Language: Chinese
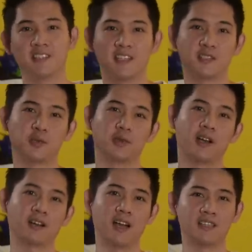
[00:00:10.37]
今天除了
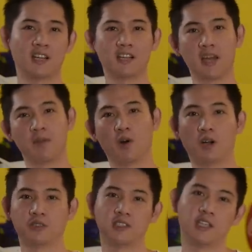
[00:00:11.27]
要开箱 Apple
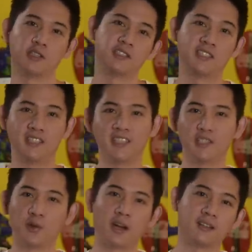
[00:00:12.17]
Watch Series
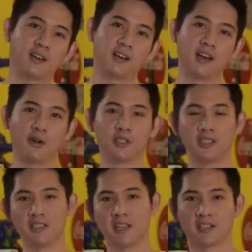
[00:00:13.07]
七以外，当然还会
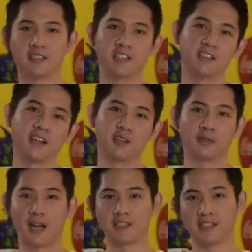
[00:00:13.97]
提一下跟前一代
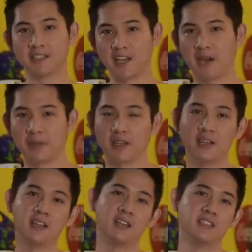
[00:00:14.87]
有哪些差别，
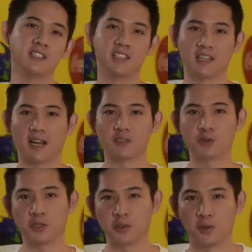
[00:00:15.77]
以及解答
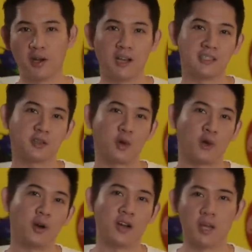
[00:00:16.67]
最多还在
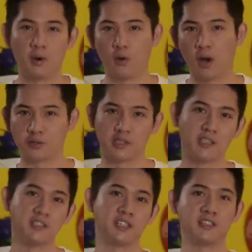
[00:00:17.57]
观望 Apple Watch
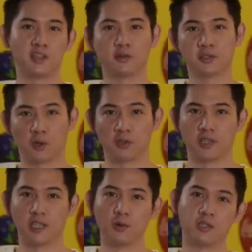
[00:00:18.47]
的人心中都有
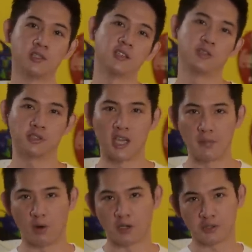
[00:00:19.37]
的疑问，就是 Apple Watch